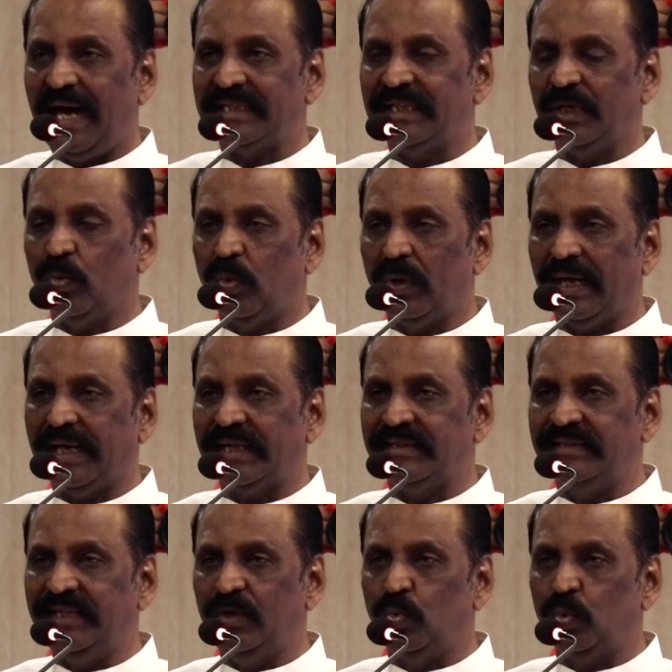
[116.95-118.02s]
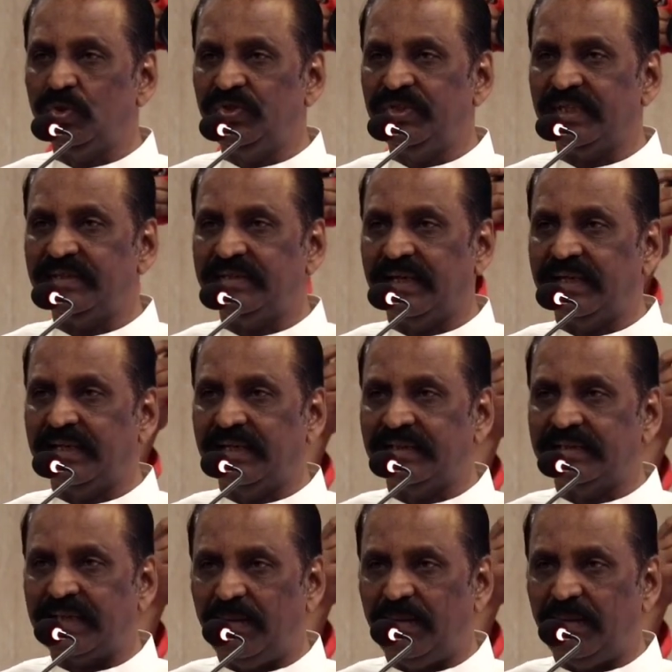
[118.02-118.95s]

அதை உலகத்தின் உச்சத்திற்கு